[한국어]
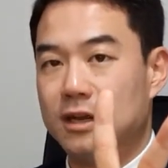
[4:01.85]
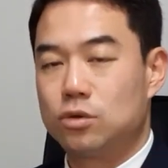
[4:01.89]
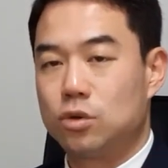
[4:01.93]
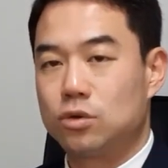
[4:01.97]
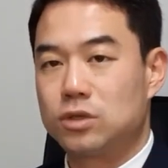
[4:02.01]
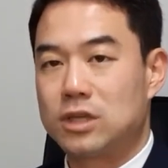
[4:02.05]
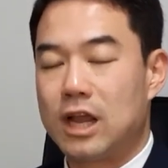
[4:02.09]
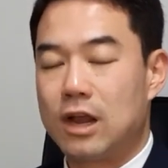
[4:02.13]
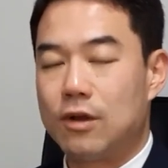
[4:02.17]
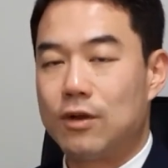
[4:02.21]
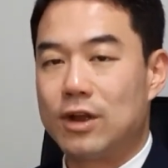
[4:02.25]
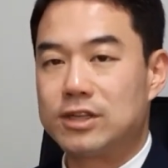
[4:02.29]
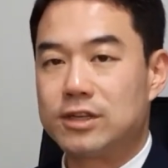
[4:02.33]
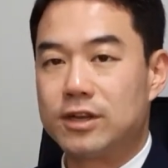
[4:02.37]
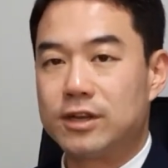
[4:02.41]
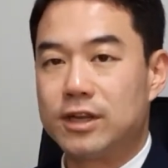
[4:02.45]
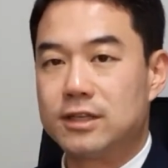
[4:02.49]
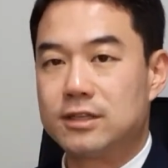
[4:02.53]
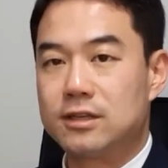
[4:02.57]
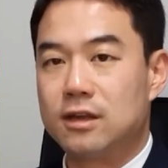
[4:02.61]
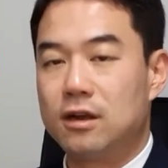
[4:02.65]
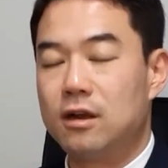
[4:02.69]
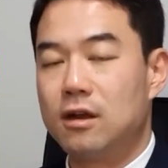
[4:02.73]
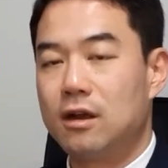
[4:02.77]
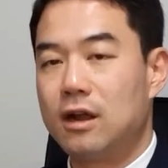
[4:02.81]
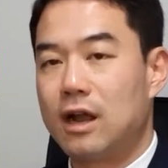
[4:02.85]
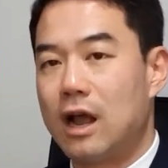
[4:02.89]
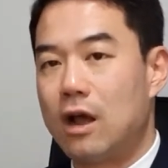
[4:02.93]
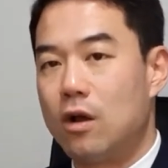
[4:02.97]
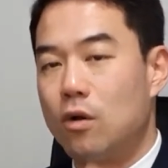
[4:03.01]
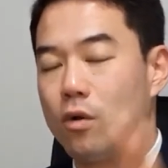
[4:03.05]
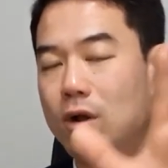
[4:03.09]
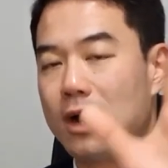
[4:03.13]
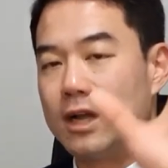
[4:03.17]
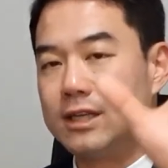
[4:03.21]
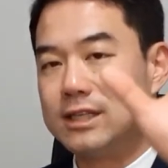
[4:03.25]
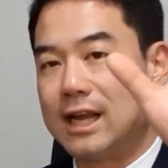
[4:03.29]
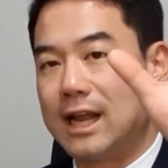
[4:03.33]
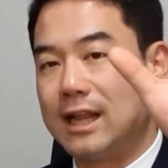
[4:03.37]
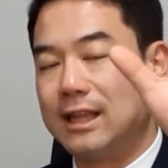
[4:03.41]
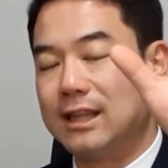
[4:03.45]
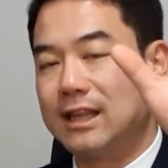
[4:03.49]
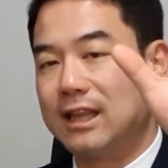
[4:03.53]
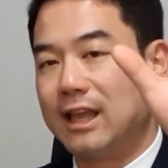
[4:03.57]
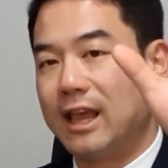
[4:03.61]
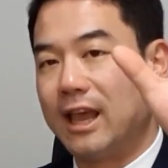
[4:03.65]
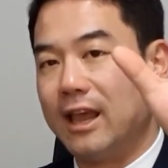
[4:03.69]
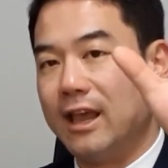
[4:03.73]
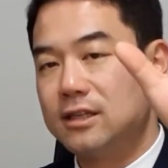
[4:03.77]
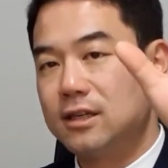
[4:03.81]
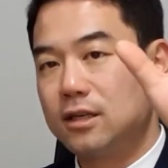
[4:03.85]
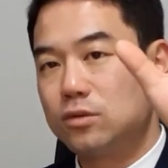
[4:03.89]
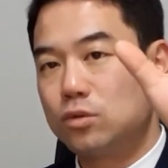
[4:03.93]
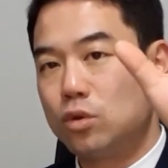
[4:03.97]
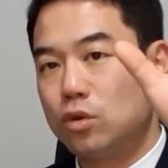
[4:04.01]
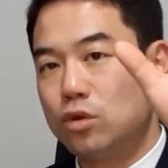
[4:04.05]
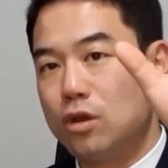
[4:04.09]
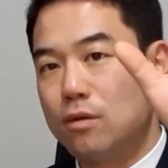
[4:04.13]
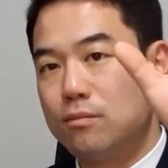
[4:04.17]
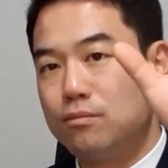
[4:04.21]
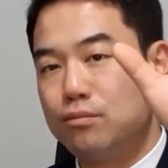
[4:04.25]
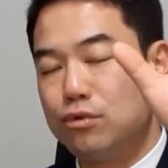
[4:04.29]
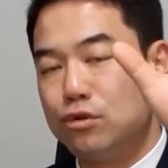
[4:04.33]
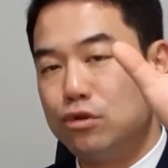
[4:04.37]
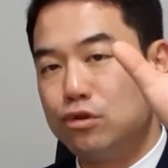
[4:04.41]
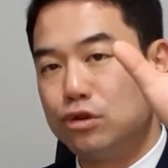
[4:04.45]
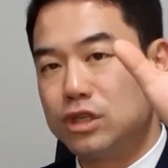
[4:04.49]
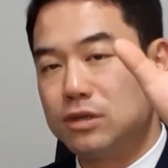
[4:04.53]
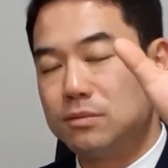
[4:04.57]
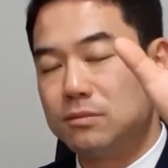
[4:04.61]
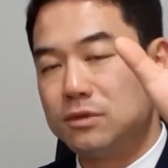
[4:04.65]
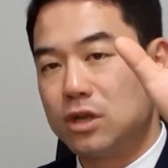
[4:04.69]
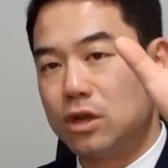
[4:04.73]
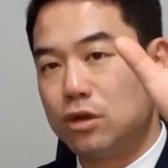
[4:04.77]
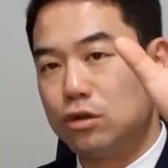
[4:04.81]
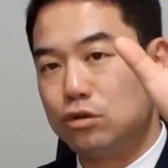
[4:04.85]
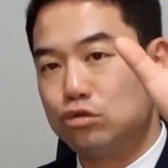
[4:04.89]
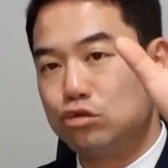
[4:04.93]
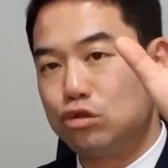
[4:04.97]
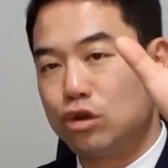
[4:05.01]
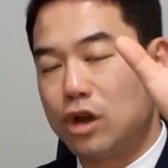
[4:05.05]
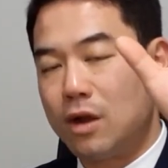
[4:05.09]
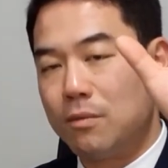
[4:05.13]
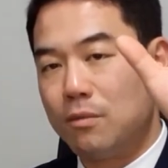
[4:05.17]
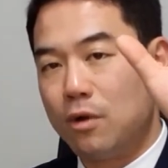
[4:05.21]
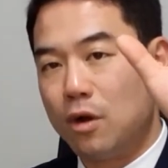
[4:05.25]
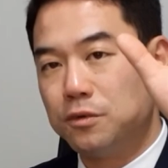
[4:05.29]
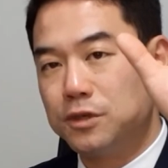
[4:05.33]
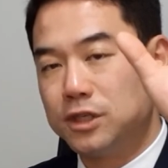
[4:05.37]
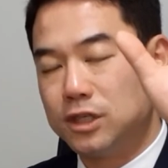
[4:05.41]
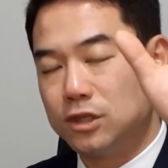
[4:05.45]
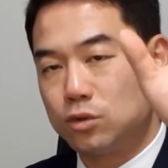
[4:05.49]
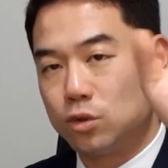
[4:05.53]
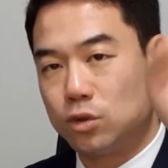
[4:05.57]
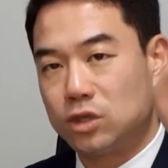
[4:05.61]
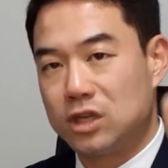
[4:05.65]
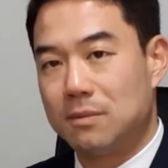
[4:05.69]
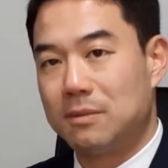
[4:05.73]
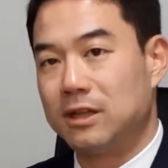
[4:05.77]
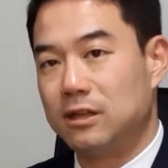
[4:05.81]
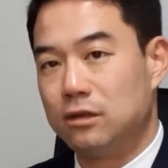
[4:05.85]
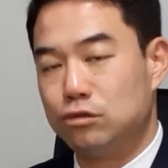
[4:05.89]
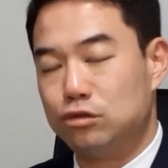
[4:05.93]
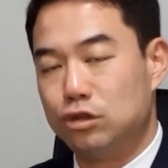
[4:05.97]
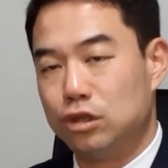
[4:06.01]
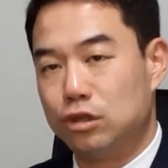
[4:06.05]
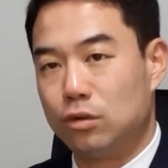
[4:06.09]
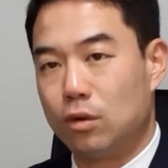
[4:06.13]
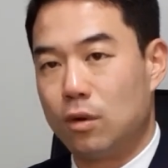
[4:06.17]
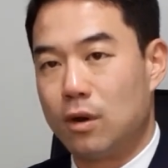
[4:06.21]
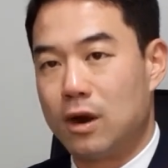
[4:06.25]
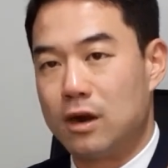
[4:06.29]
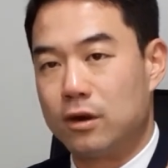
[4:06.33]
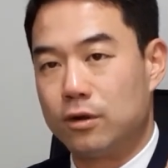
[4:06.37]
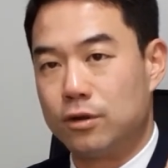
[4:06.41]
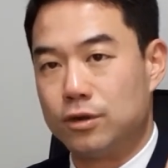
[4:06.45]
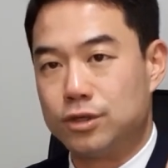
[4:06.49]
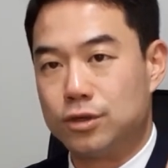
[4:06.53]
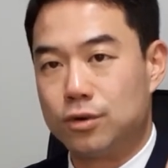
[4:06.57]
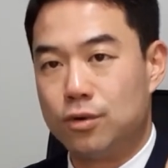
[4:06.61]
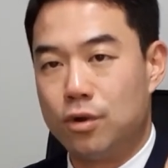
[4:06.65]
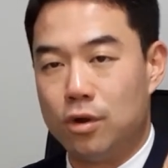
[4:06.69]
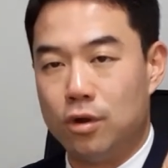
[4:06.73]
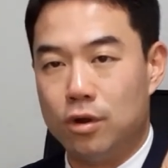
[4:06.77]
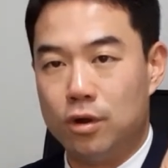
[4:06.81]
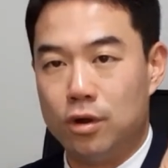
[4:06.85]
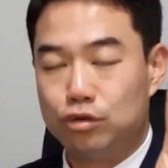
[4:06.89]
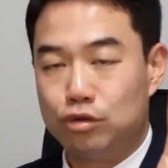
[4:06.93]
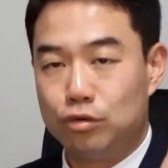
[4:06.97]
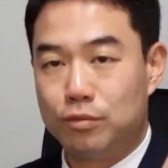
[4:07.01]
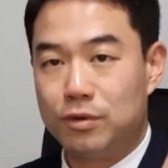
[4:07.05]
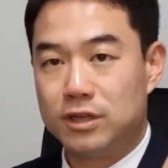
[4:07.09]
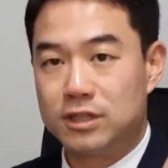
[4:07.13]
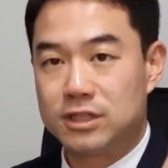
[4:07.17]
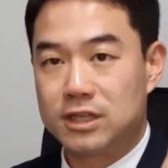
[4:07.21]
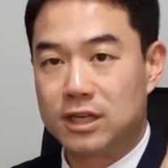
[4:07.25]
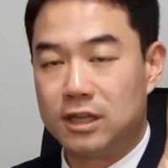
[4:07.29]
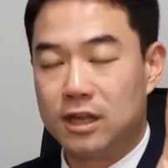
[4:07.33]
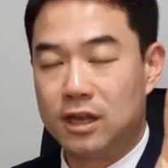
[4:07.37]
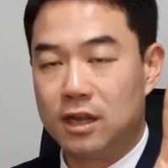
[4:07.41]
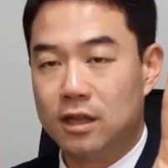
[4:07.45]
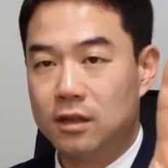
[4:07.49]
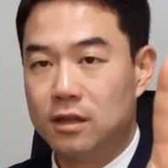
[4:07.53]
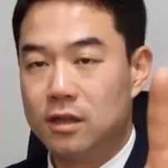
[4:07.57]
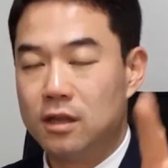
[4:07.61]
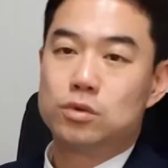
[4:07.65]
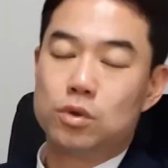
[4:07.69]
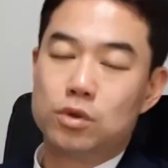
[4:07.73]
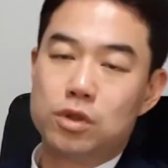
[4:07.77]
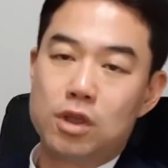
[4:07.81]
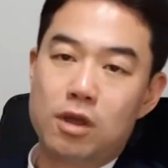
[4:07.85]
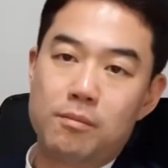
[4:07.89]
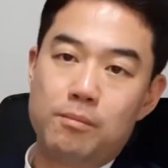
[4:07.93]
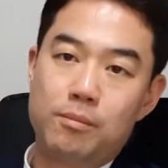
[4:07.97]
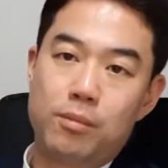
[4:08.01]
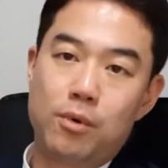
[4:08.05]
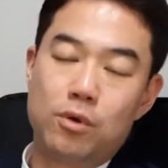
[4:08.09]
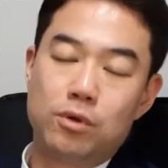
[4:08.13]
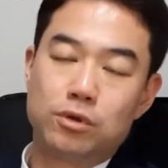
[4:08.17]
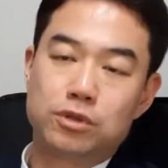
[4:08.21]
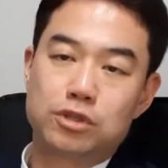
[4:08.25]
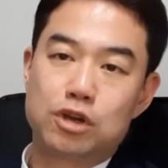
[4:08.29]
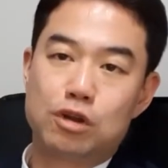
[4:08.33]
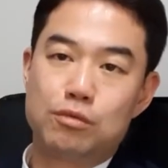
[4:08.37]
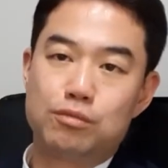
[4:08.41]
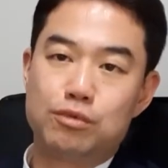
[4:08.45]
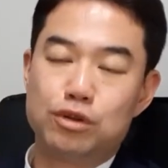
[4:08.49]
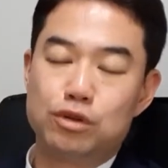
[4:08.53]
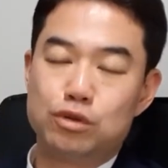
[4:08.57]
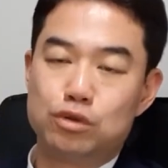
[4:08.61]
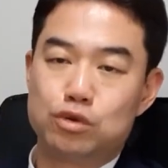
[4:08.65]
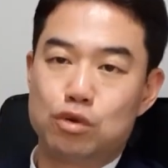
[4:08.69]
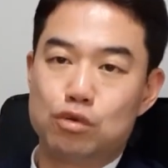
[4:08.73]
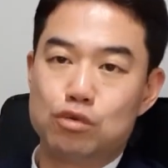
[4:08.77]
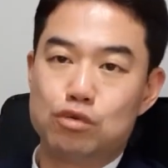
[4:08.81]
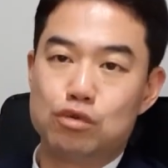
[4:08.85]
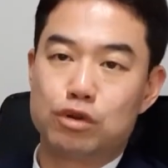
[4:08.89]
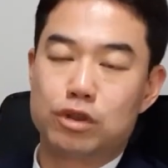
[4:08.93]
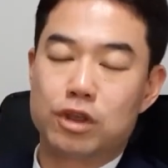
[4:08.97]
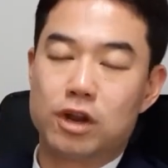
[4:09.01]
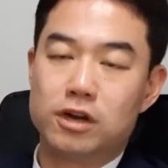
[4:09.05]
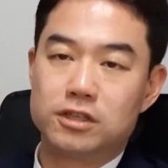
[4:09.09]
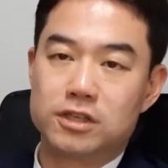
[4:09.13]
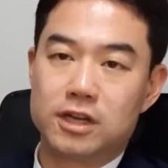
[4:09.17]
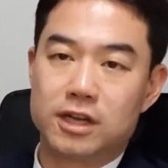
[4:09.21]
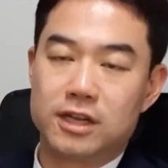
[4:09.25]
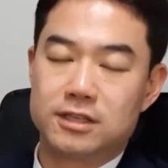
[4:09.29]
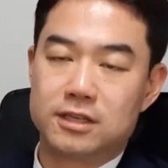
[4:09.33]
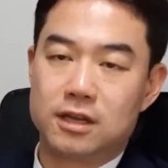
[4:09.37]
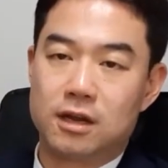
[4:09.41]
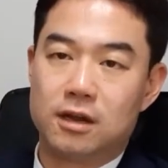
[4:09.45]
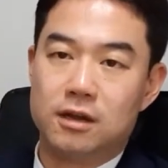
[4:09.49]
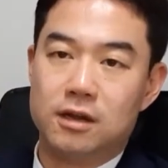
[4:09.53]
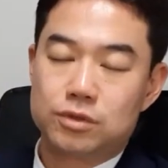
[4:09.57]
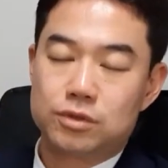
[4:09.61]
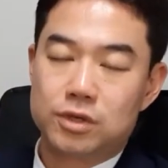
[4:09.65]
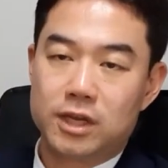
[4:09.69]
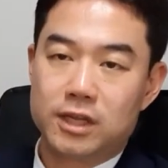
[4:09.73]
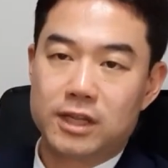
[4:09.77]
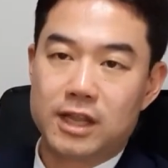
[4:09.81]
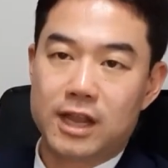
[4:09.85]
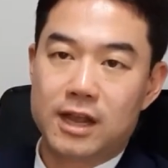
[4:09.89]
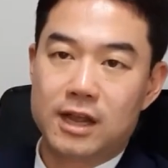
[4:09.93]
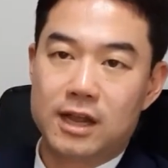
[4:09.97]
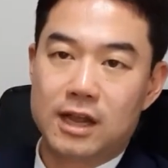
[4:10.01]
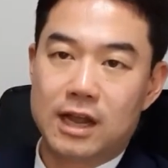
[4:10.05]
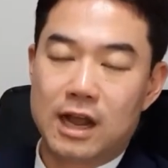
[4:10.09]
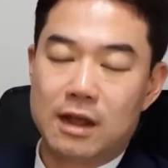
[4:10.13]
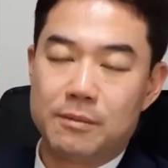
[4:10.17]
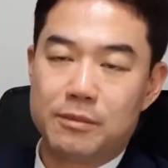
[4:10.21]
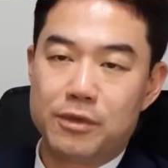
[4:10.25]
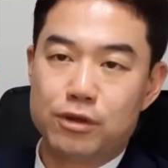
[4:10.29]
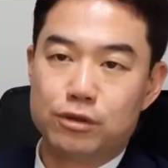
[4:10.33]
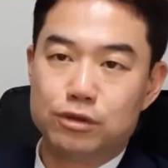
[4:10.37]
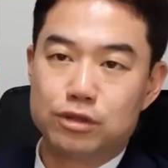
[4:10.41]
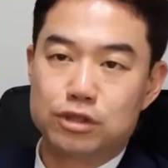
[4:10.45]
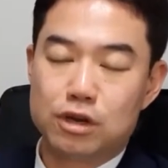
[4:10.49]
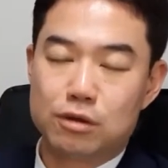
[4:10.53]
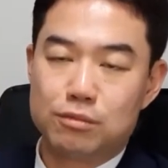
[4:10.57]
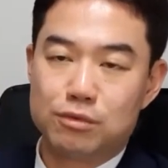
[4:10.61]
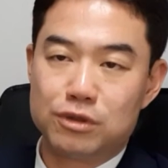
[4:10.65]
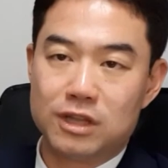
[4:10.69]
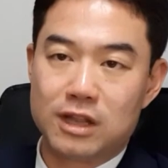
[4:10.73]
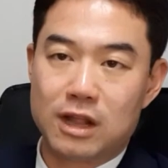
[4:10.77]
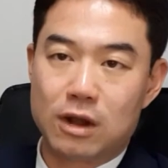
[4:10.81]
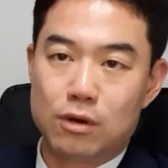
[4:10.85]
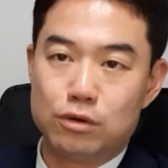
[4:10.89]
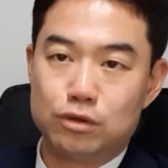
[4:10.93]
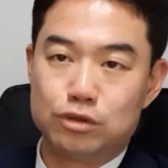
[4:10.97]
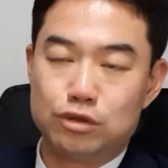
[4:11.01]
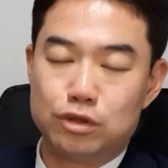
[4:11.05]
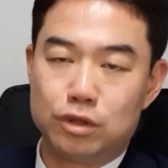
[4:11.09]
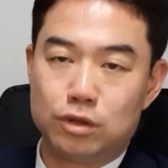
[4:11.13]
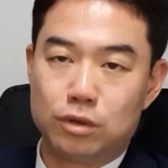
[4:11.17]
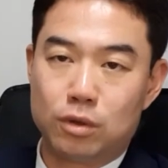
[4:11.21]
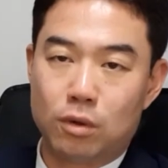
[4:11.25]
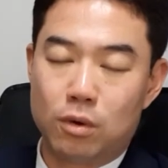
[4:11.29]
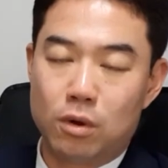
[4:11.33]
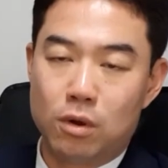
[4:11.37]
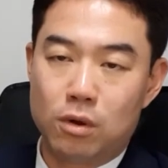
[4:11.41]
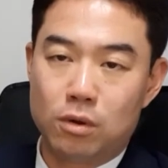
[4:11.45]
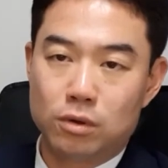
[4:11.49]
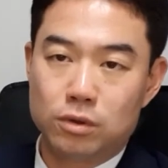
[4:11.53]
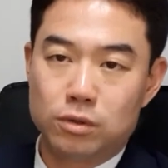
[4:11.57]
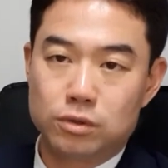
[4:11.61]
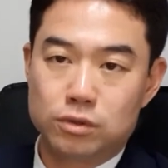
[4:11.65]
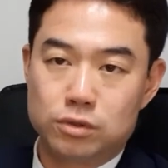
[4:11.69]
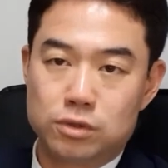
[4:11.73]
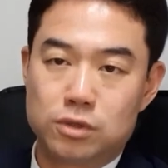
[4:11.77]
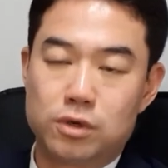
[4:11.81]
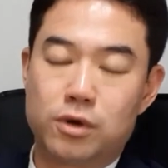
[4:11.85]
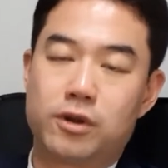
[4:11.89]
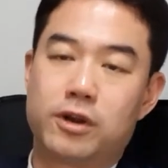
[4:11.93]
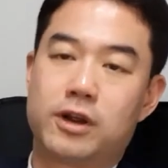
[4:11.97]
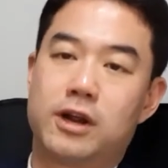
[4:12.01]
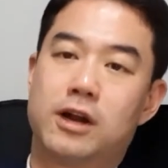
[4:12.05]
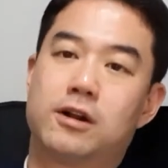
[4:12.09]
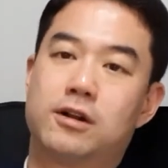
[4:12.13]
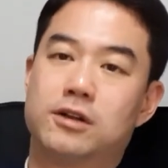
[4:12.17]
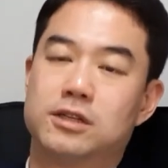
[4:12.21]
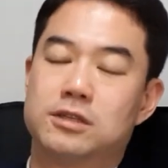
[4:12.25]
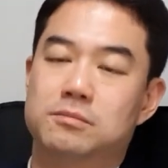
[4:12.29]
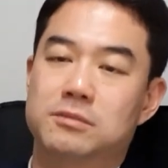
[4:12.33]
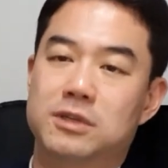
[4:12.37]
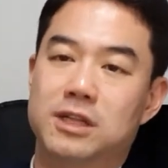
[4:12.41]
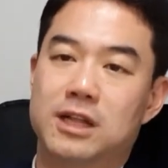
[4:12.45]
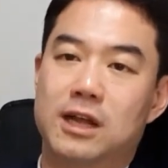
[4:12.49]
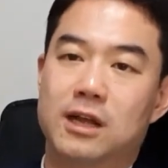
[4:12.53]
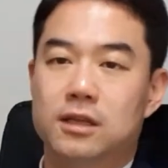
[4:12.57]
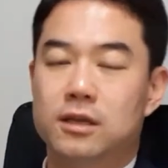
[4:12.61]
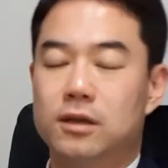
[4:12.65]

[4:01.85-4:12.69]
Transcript: 조사 과정에서 가혹하지 않게 즉 소년 분류 심사원 수감 없이 조사받을 수 있도록 할 것이고 두 번째는 소년 보호 처분 종국 결정에서 최대한 가벼운 처분이 나올 수 있도록 조력할 것입니다.